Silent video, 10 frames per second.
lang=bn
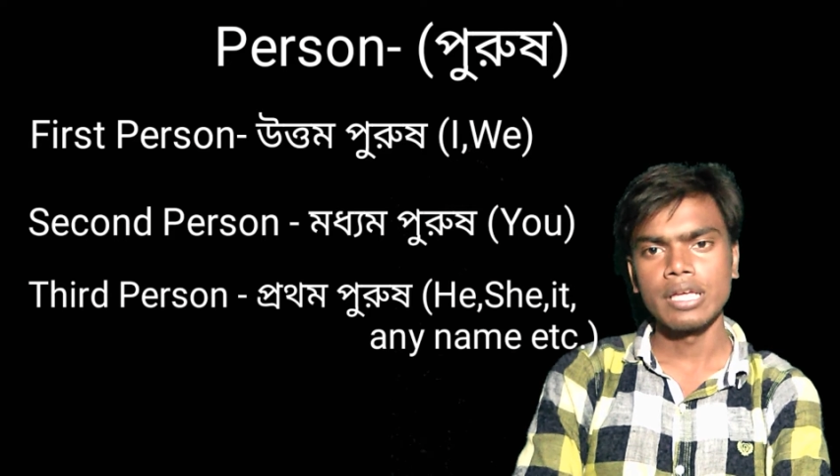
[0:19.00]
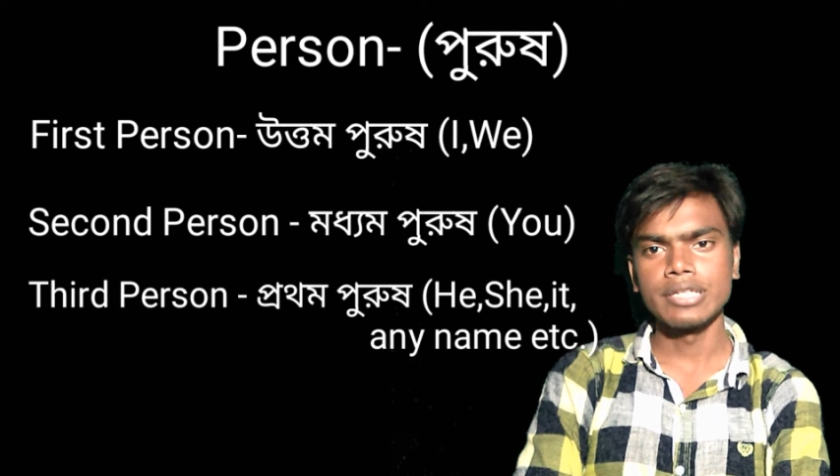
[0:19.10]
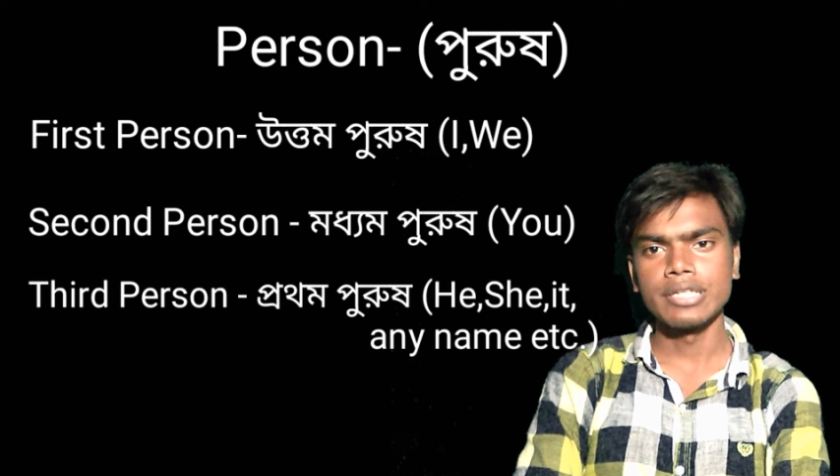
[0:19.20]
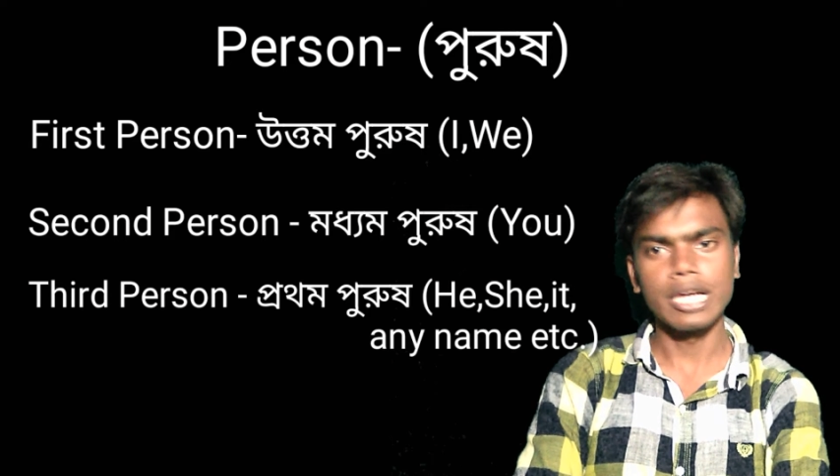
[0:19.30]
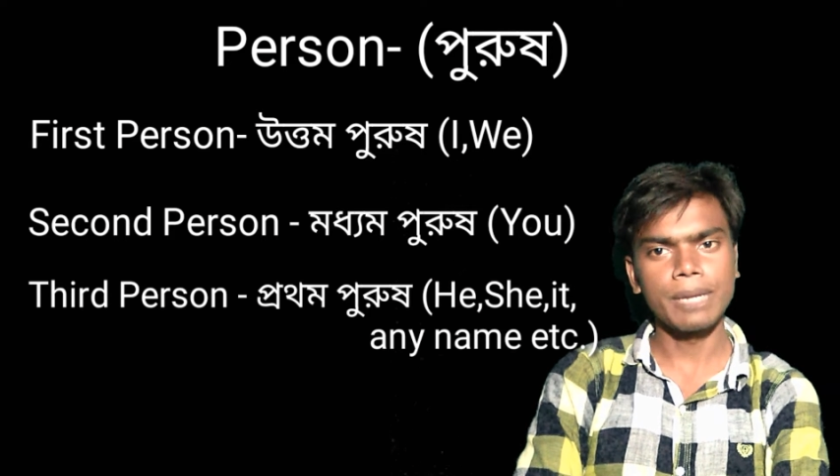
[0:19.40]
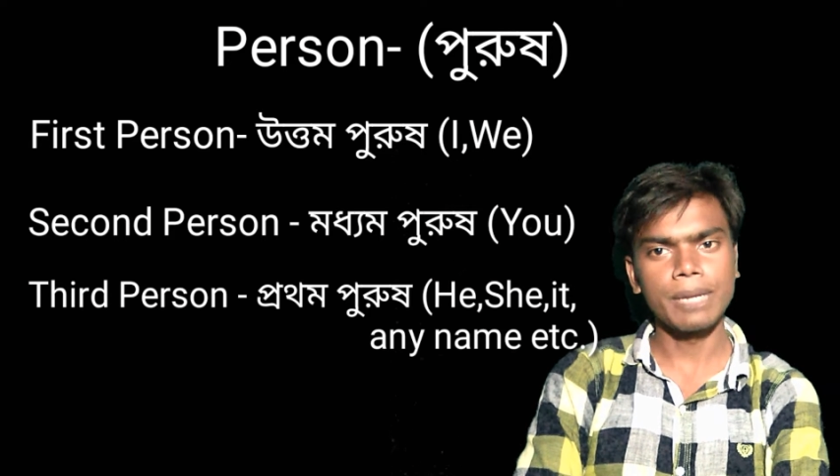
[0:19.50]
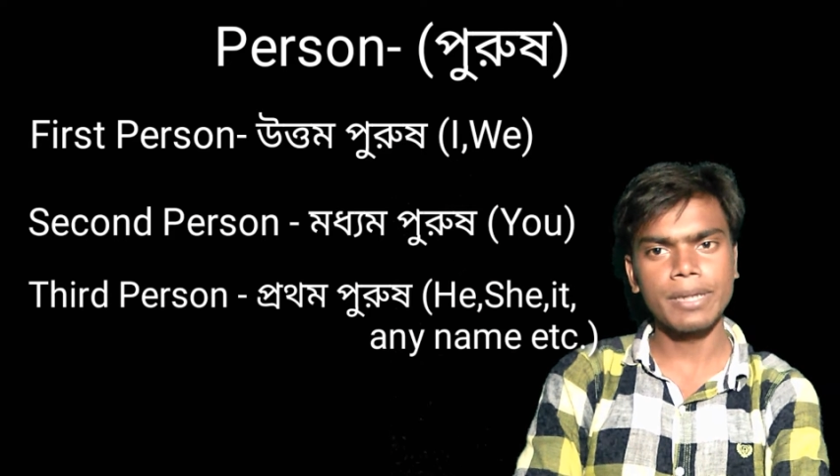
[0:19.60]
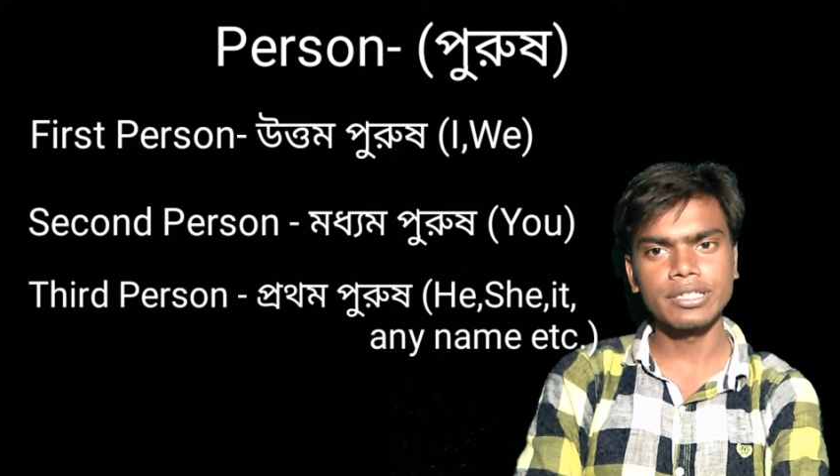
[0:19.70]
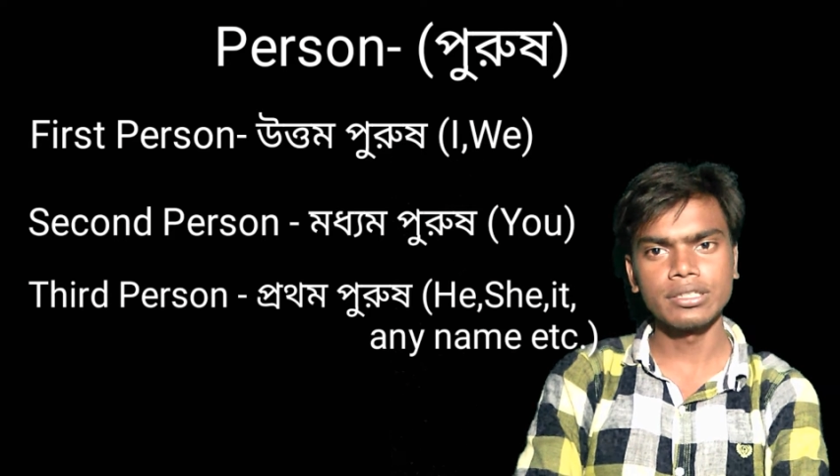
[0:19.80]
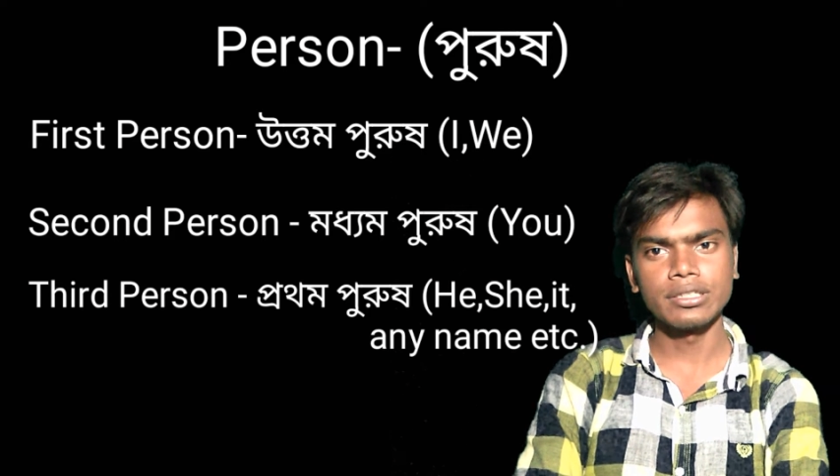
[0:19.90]
সেকেন্ড
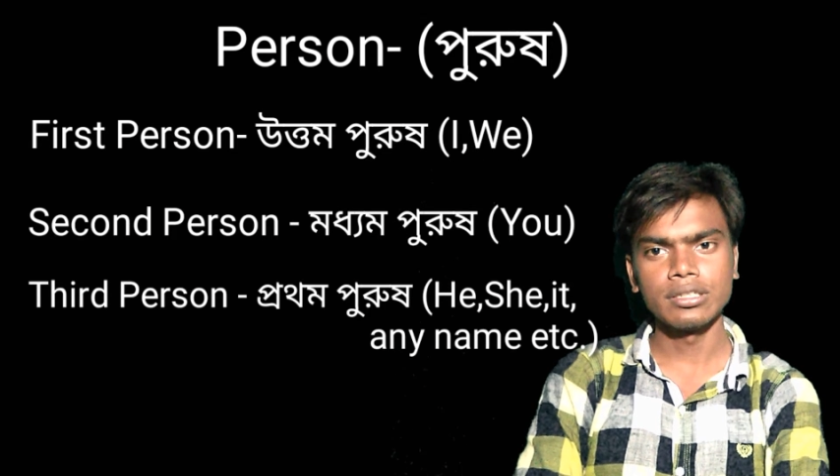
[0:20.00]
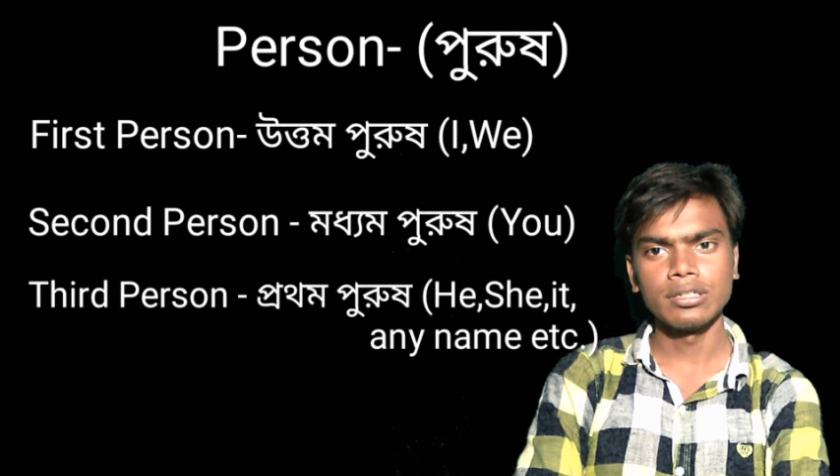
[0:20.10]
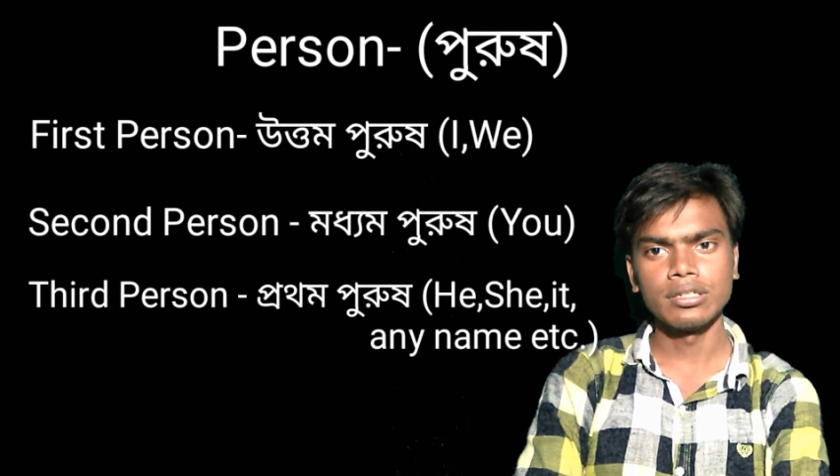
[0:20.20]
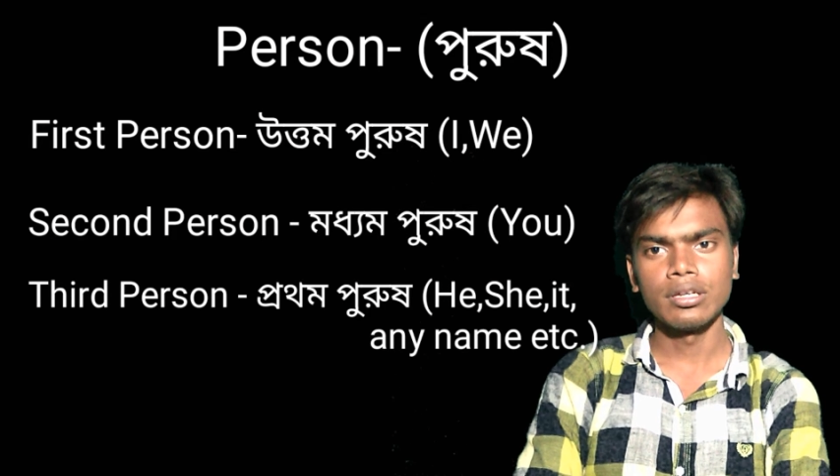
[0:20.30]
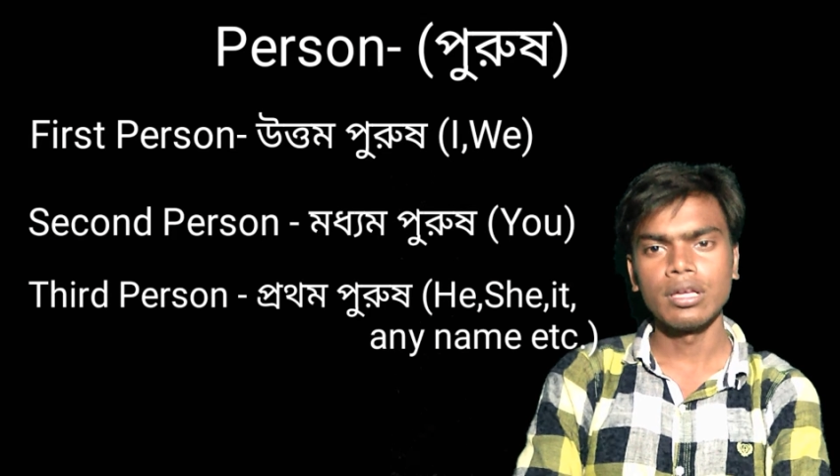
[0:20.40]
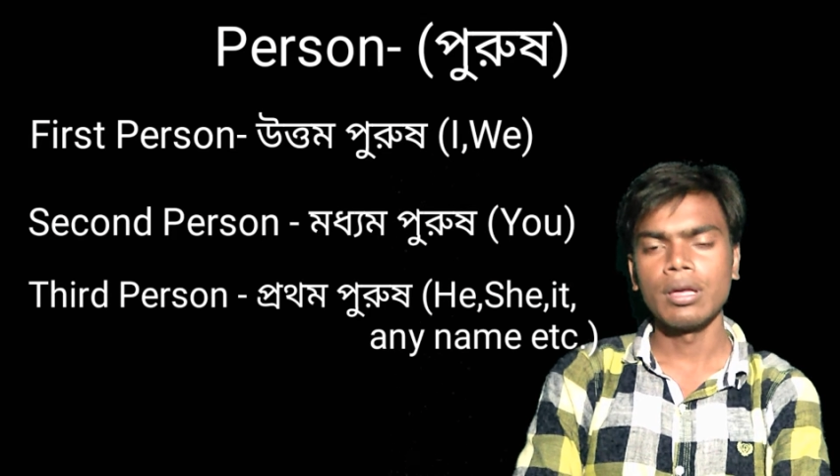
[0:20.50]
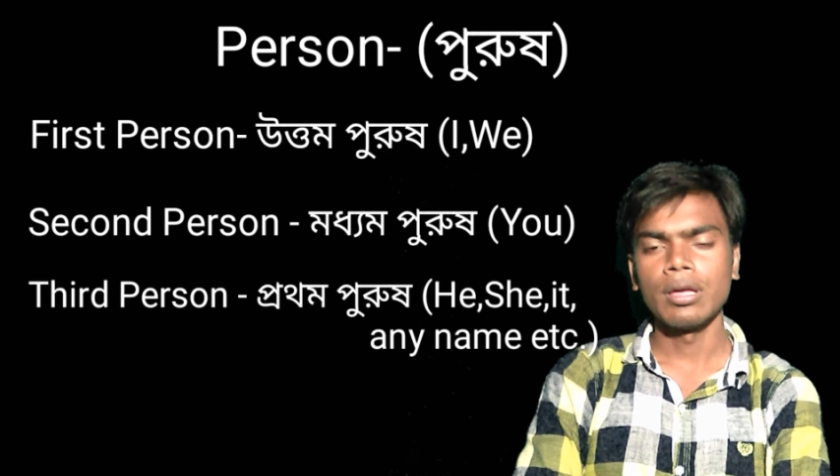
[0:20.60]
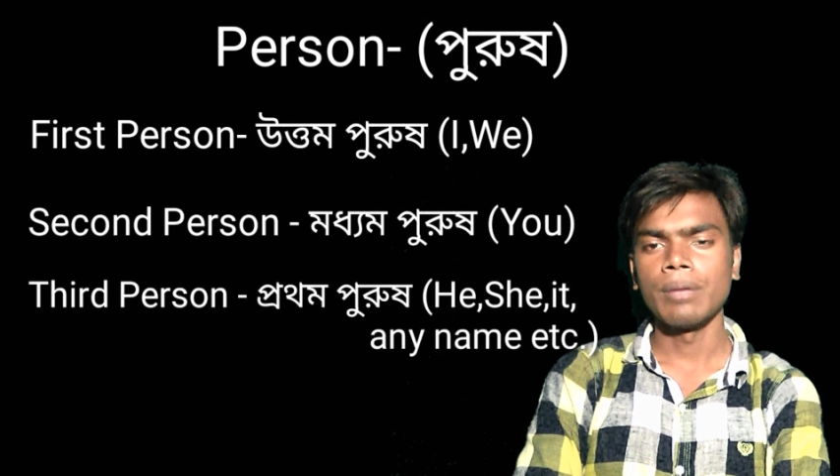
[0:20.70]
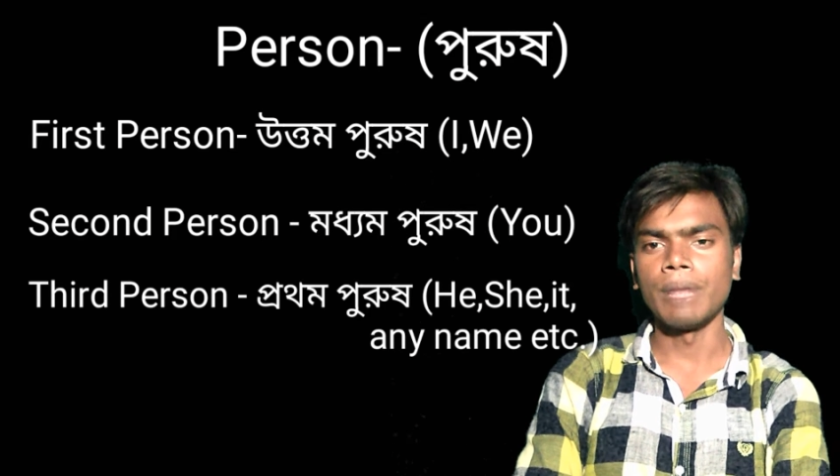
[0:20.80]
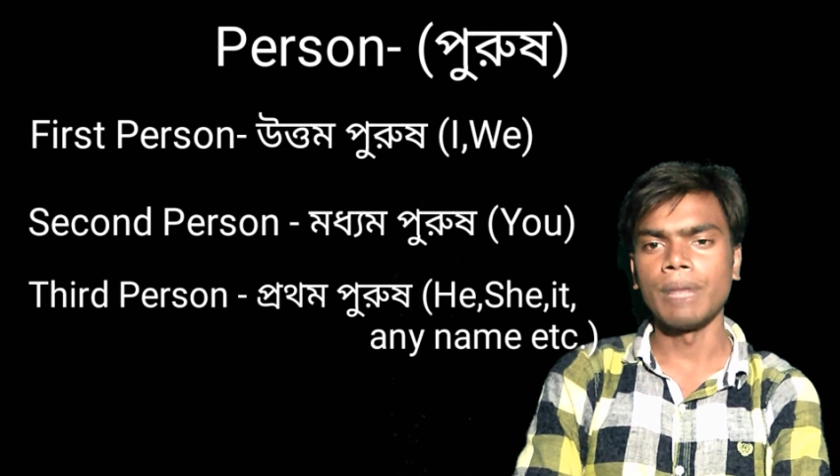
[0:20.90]
পার্সন
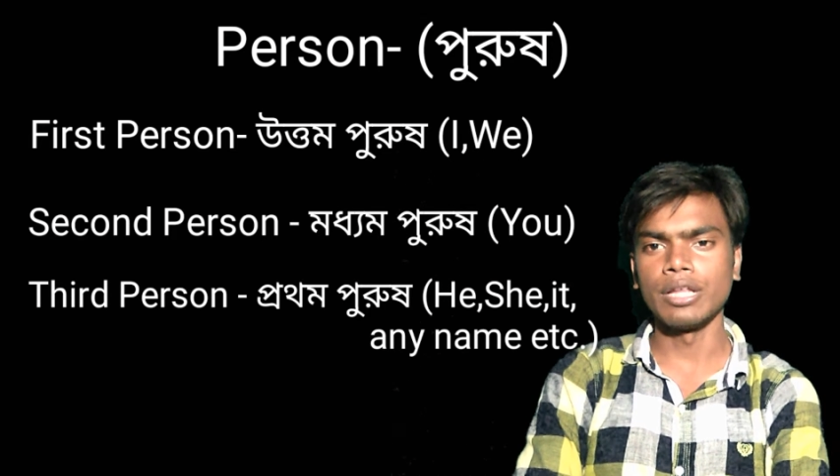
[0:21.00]
মানে